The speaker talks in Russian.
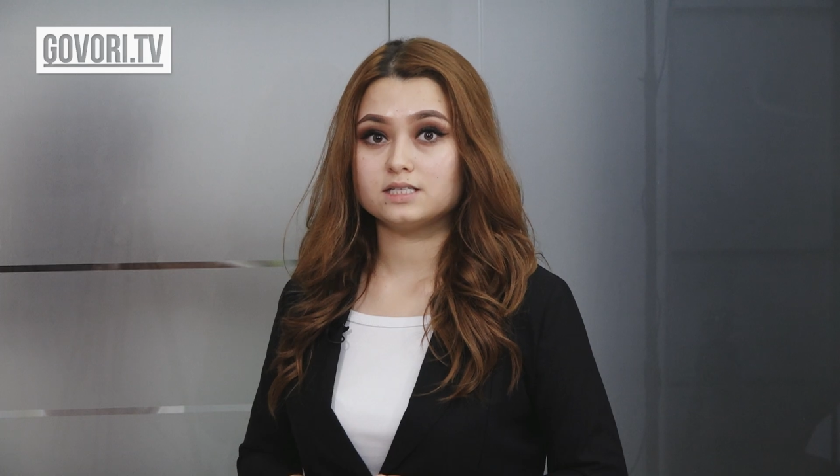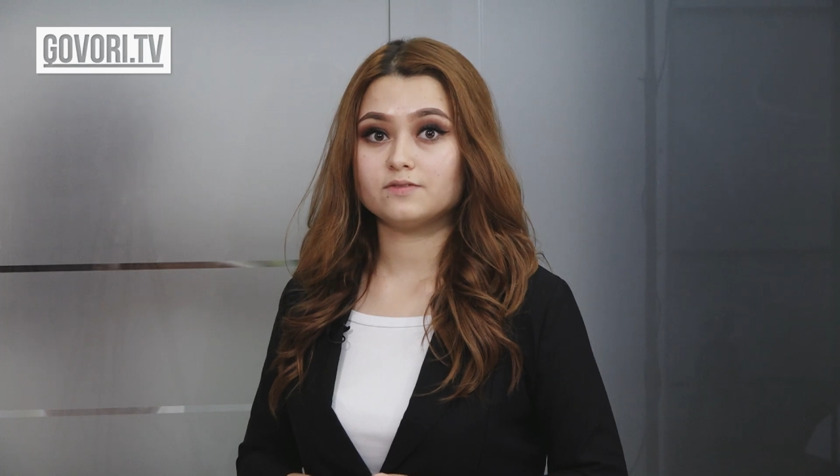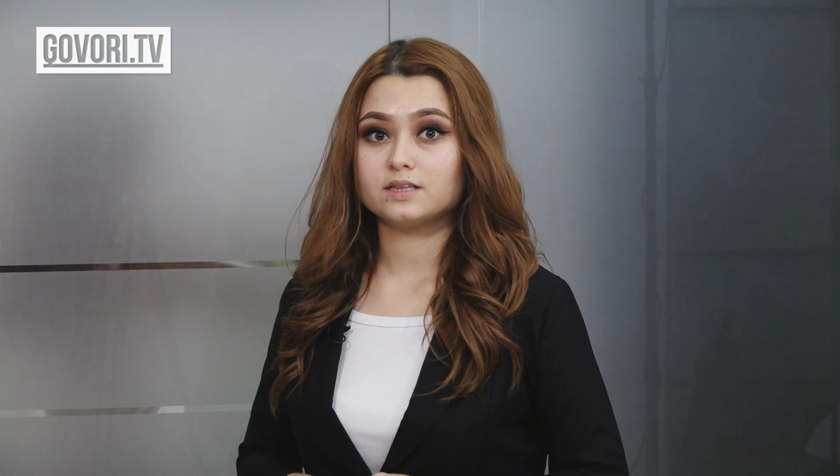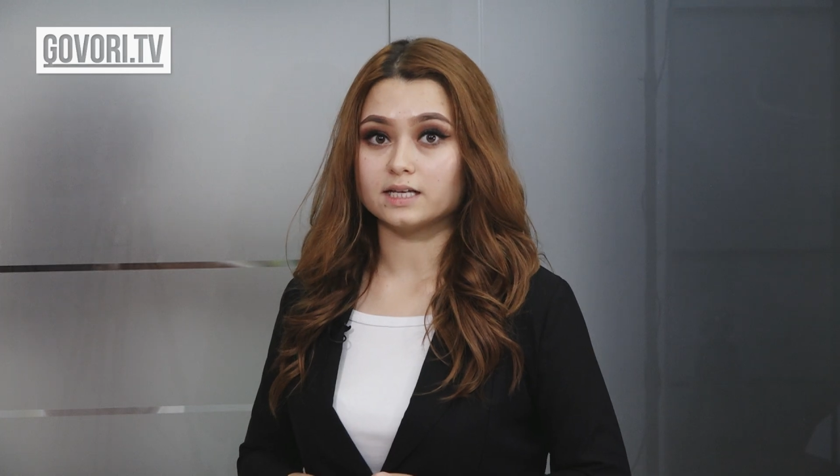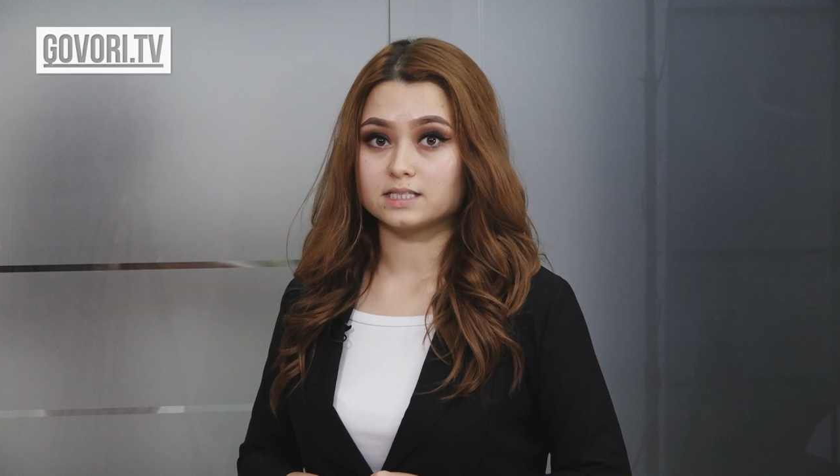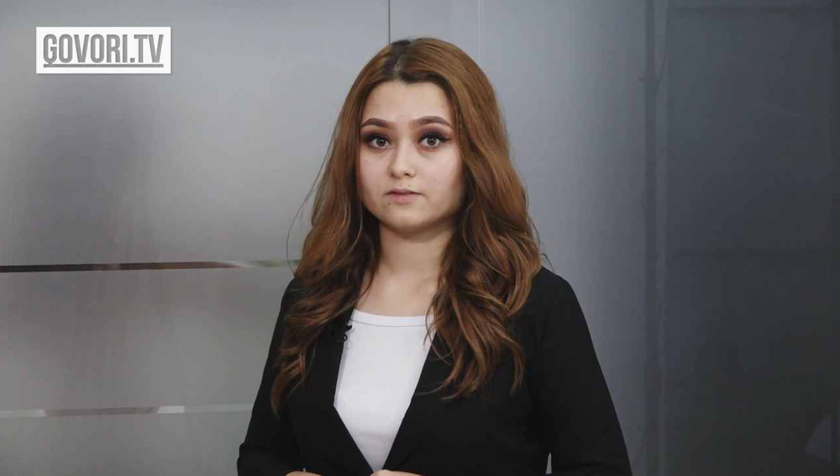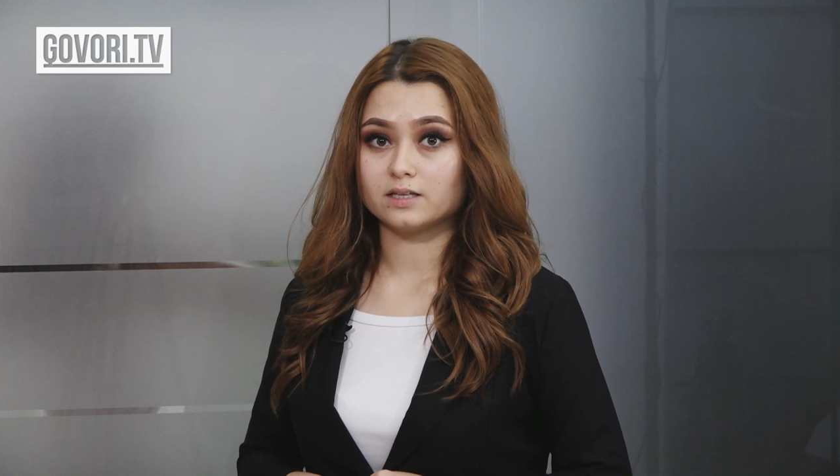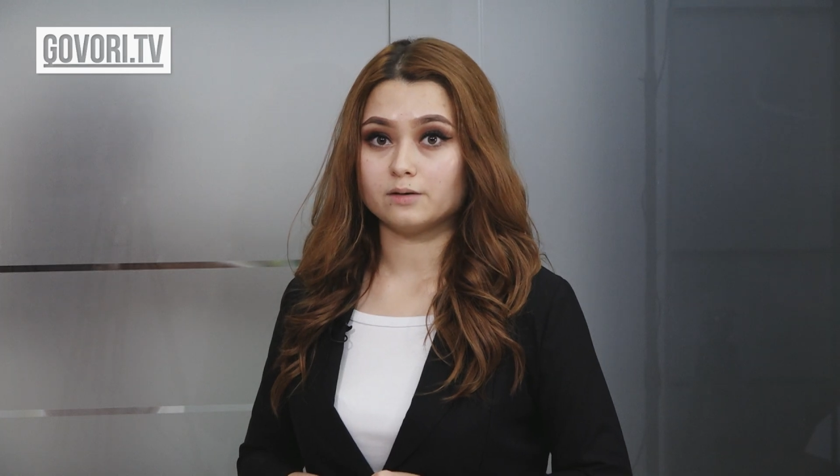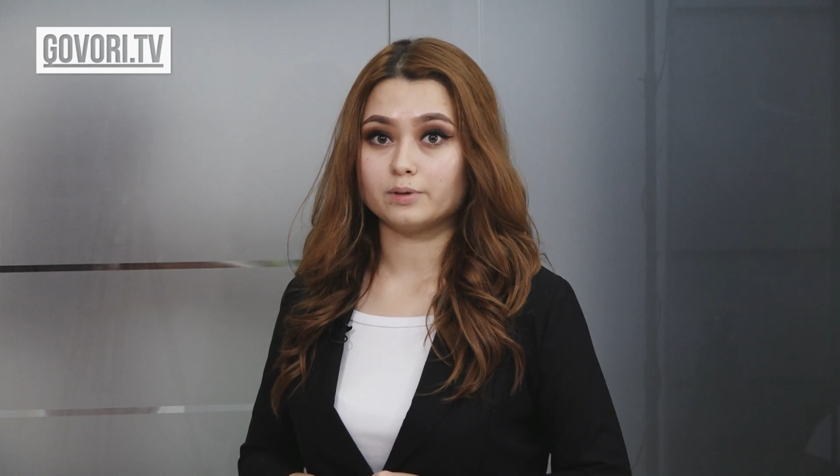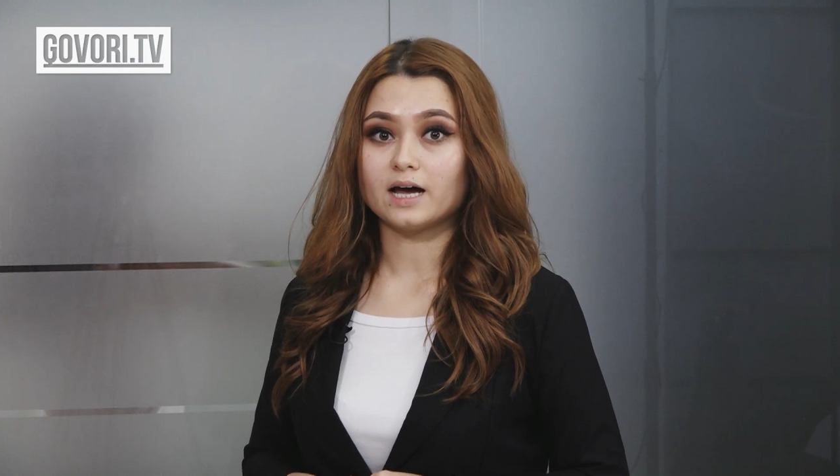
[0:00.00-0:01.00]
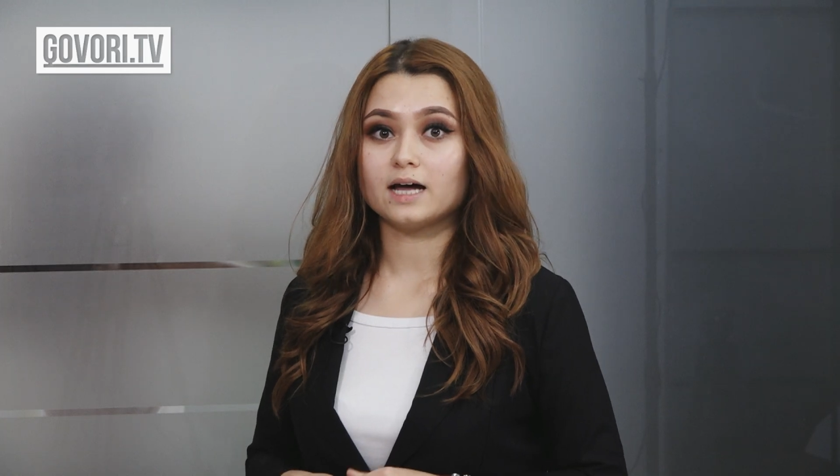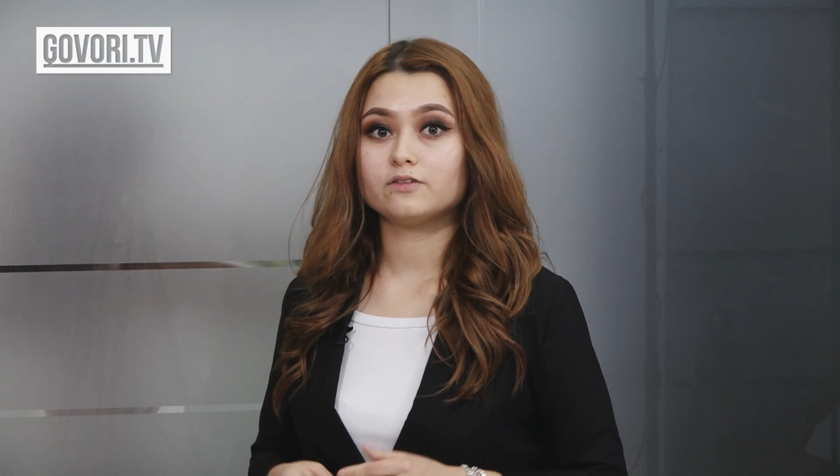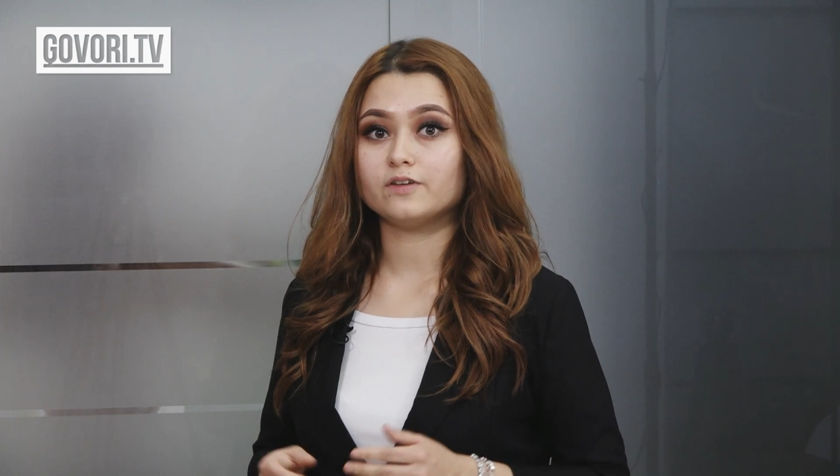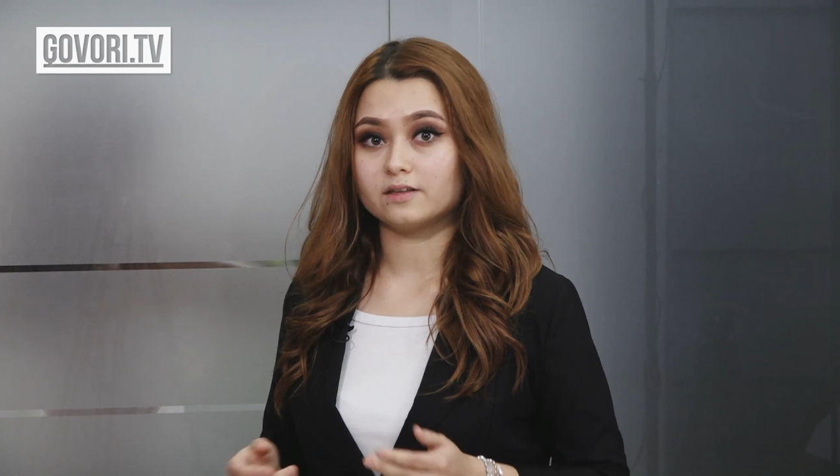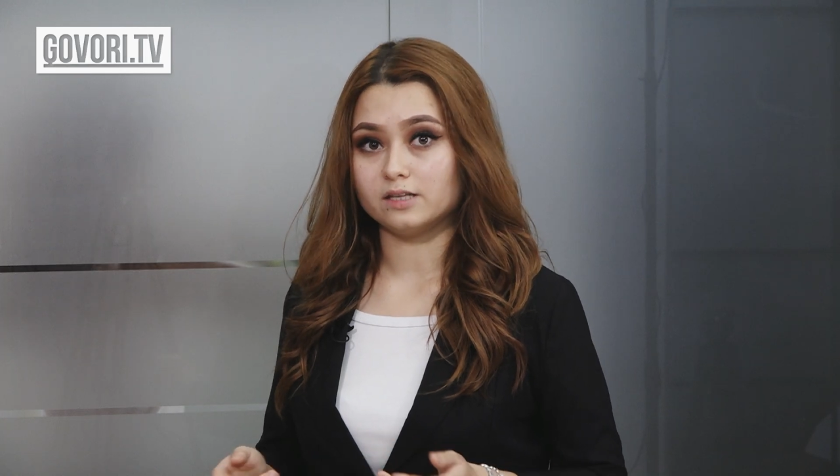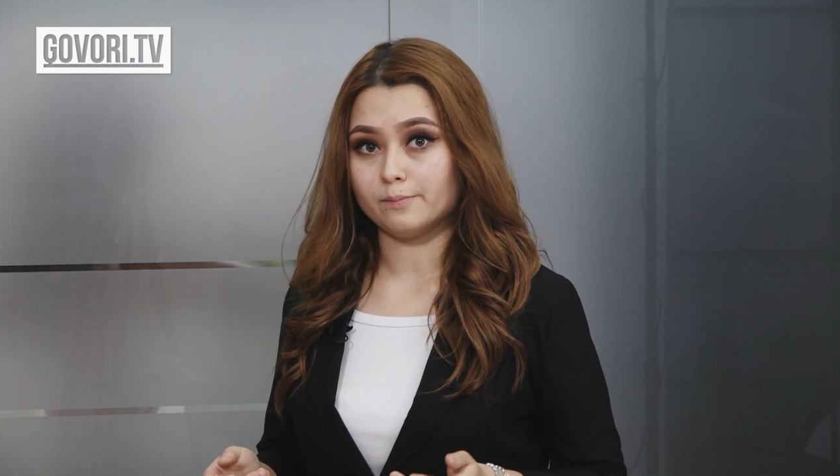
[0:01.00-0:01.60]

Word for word: и 19 ноября ответный